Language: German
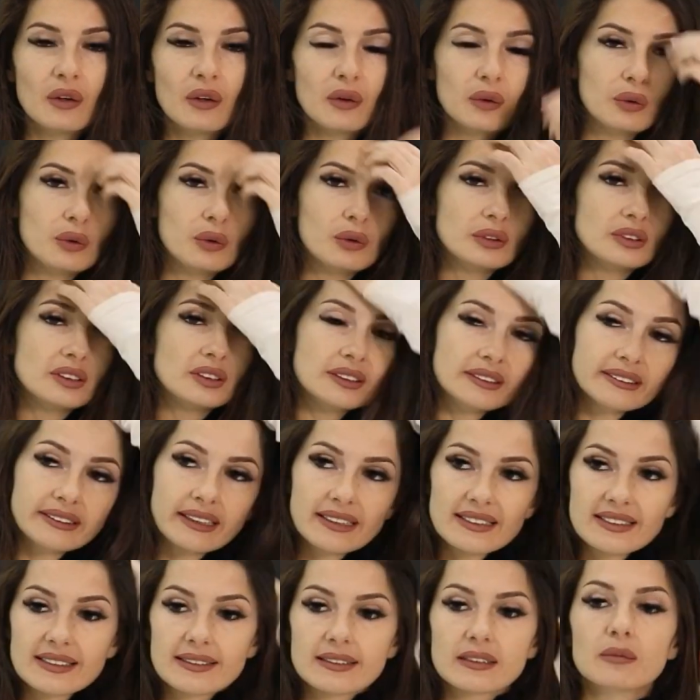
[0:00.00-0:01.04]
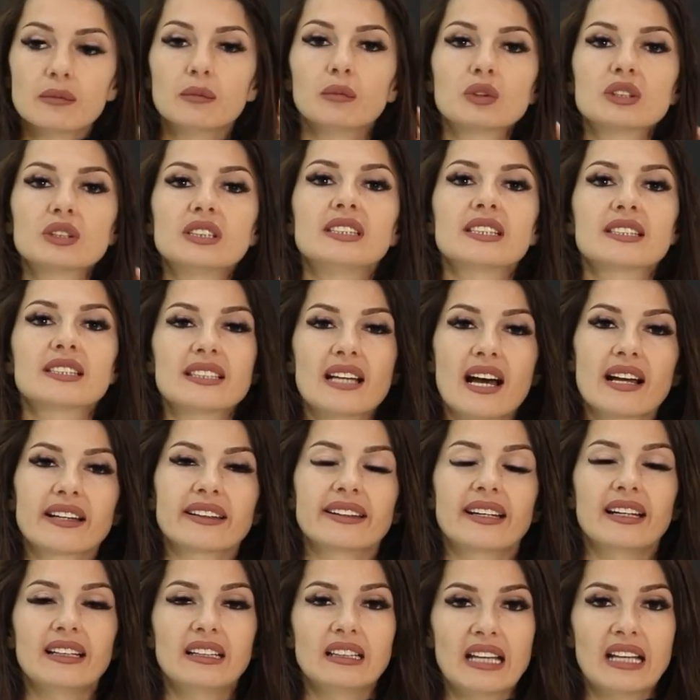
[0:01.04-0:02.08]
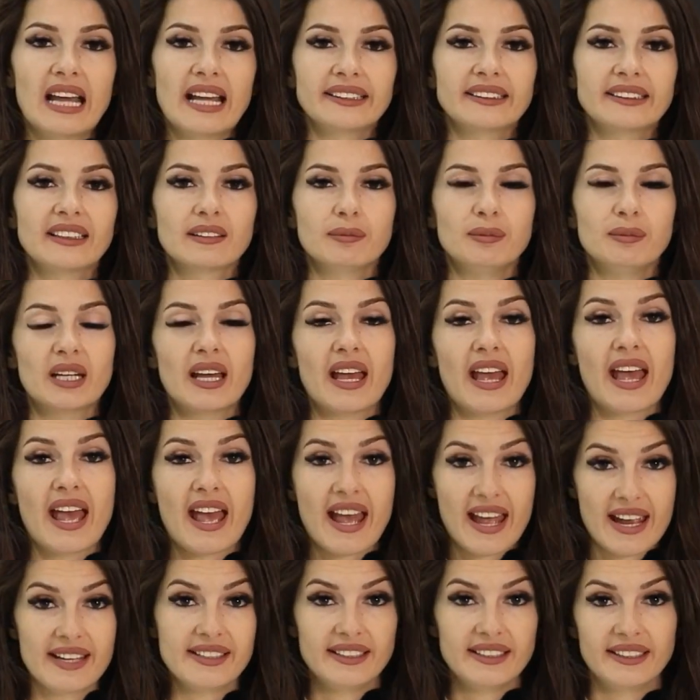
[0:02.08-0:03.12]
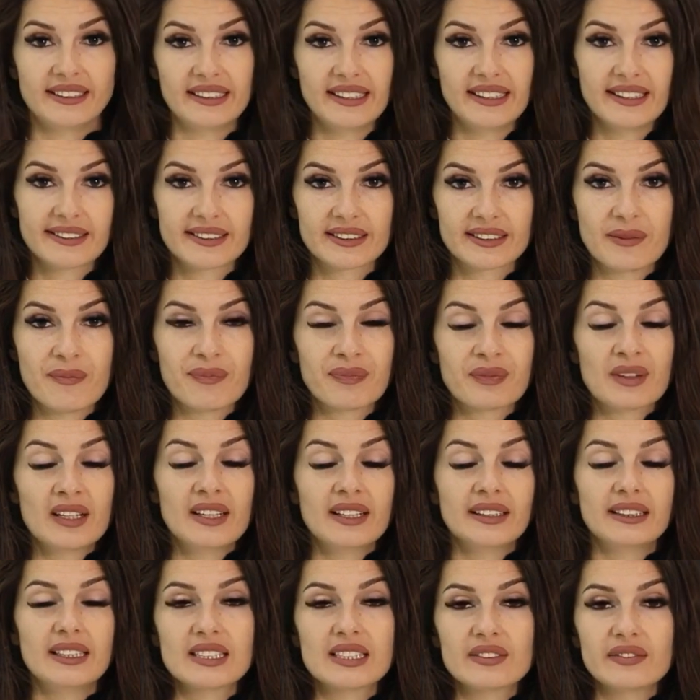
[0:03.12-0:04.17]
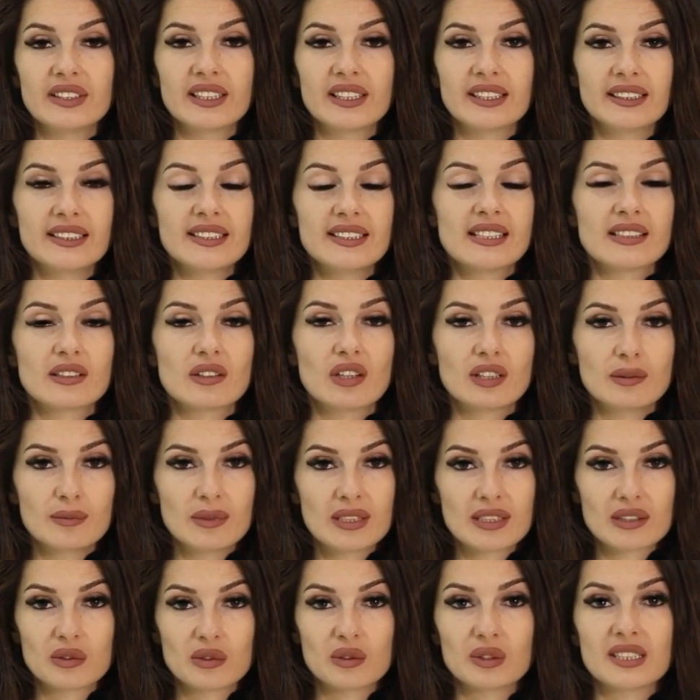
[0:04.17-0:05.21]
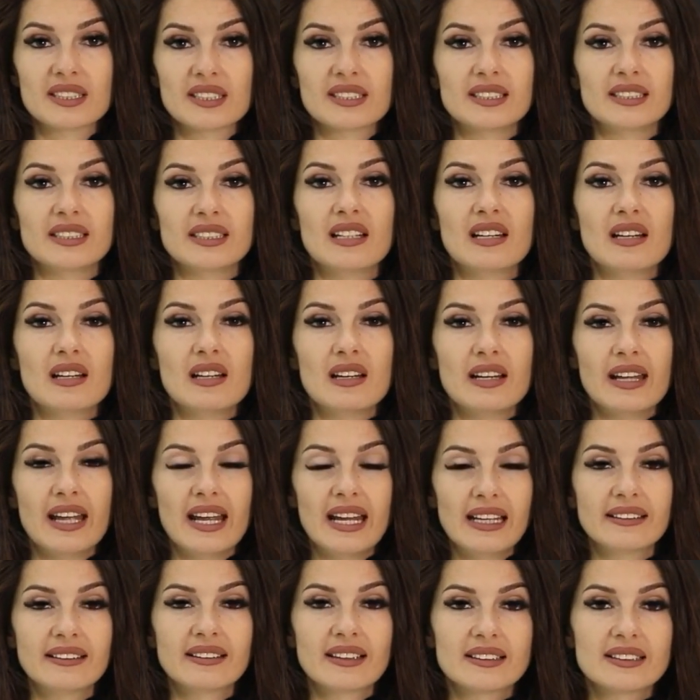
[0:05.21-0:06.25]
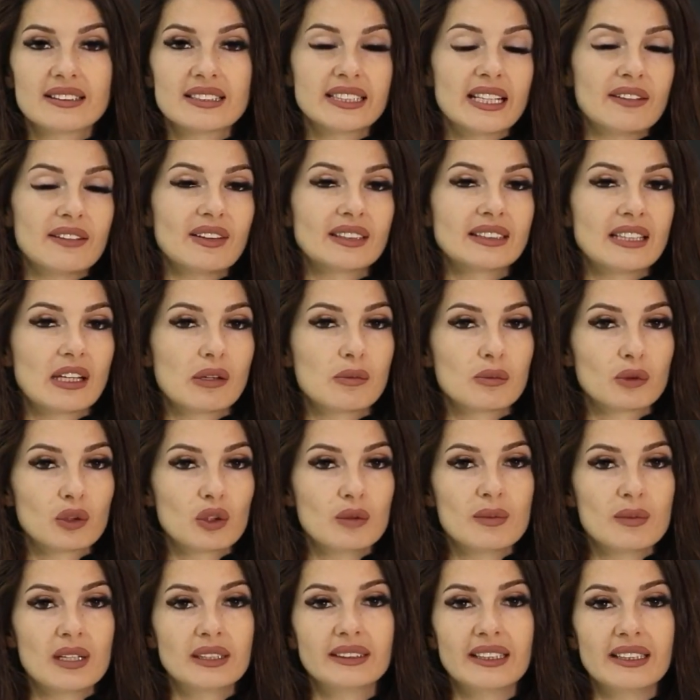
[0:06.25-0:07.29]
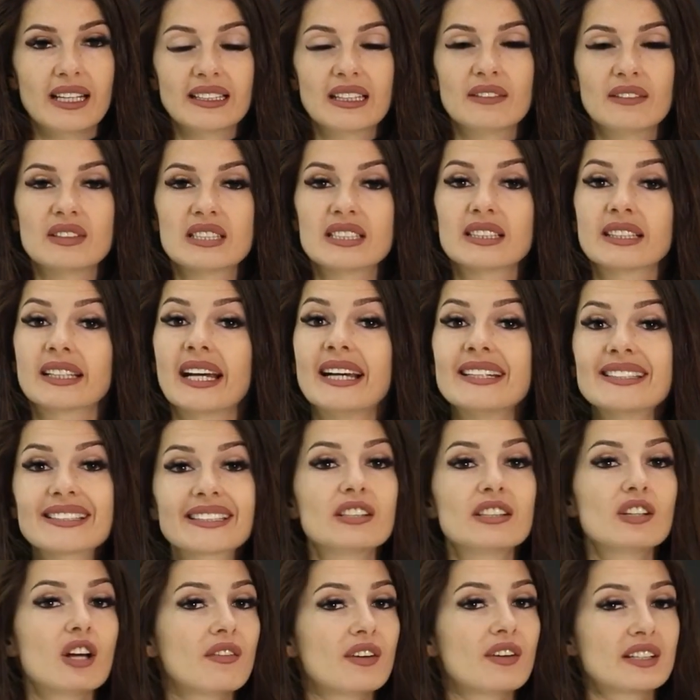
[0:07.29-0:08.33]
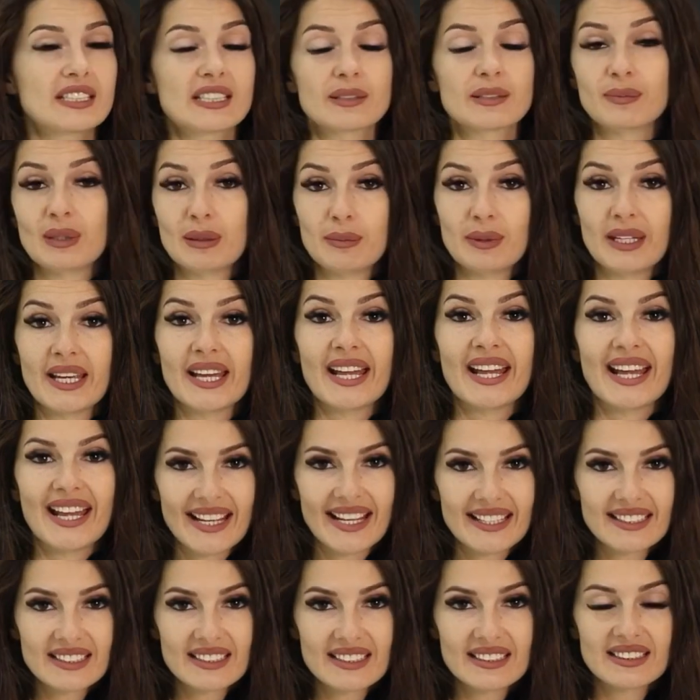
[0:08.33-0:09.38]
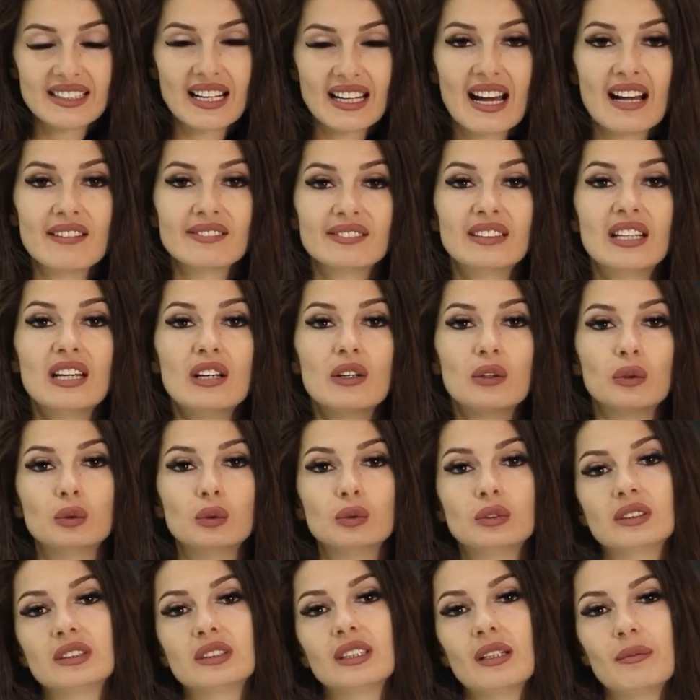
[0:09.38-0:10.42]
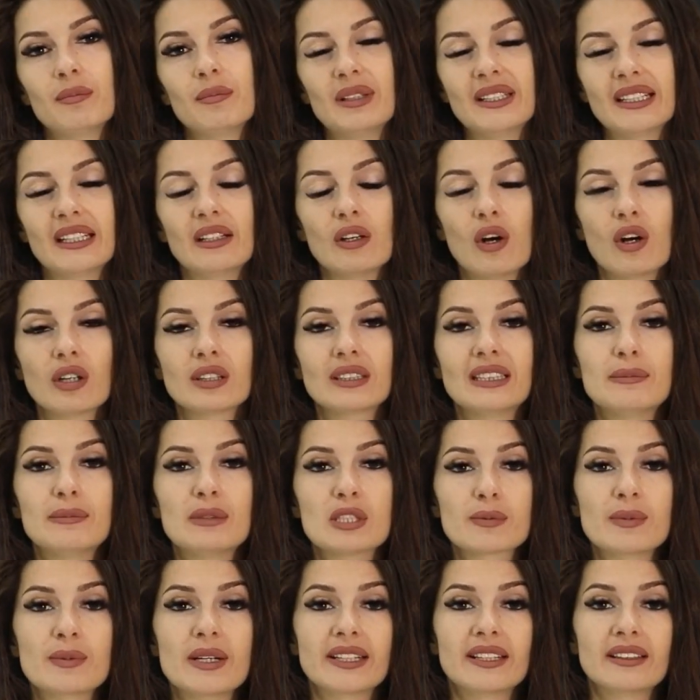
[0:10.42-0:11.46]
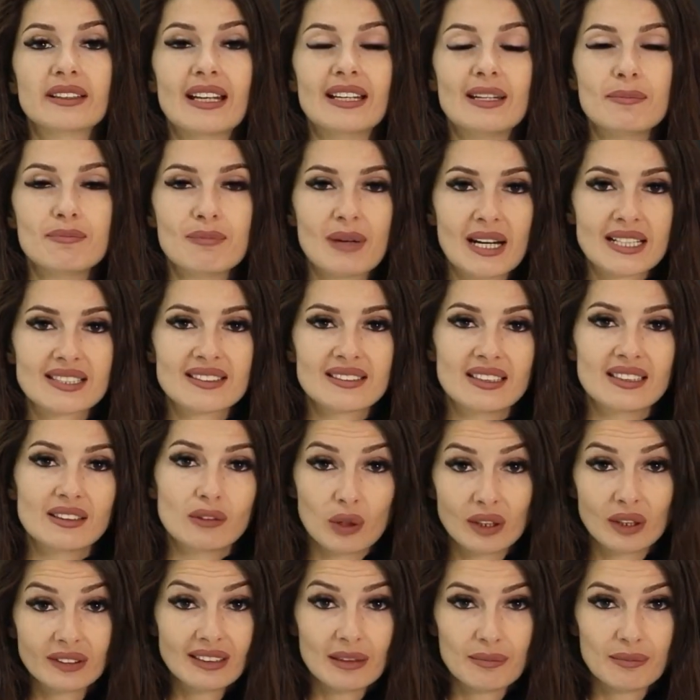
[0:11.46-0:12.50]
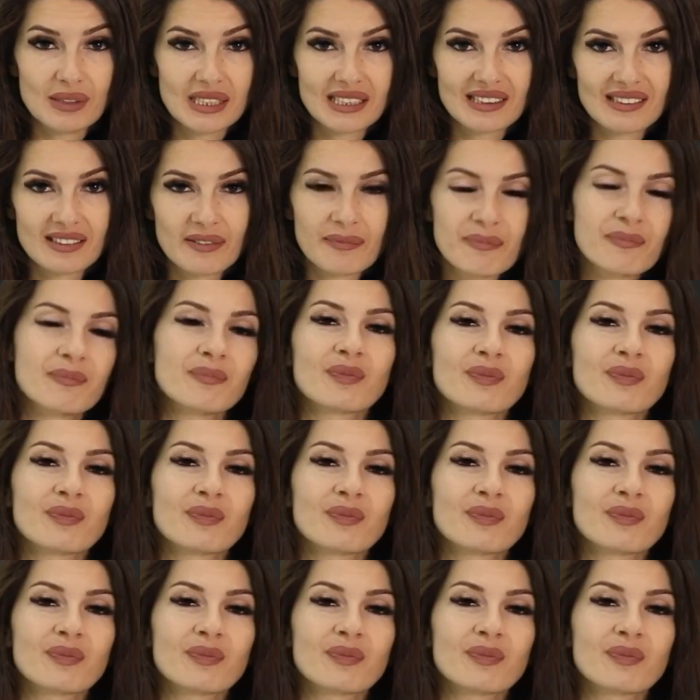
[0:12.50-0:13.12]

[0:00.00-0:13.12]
Und das, muss ich das sagen, erleichtert mir einiges. Deswegen ist es auch immer so, dass die Eltern sich einfach darum kümmern. Die Eltern wissen ganz genau, was das Baby essen darf und bringen auch dementsprechend eine passende Torte mit.